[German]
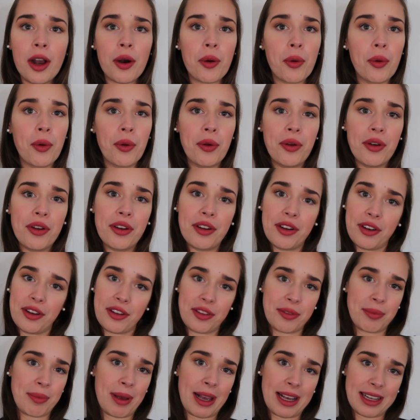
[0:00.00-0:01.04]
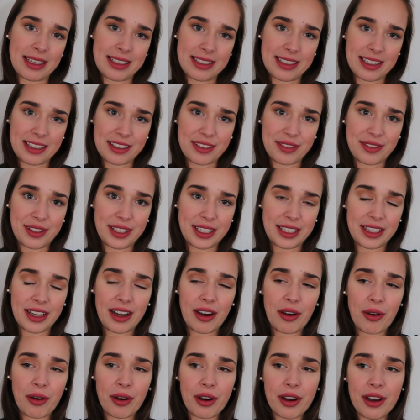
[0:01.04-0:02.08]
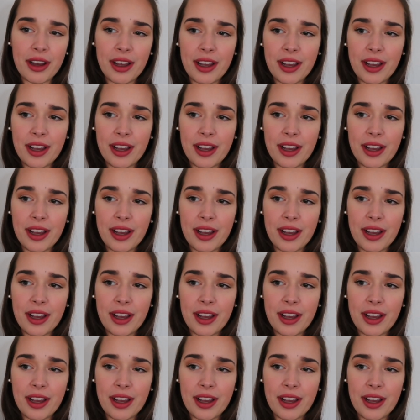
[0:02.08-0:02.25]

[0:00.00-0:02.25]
und das mache ich deswegen auch.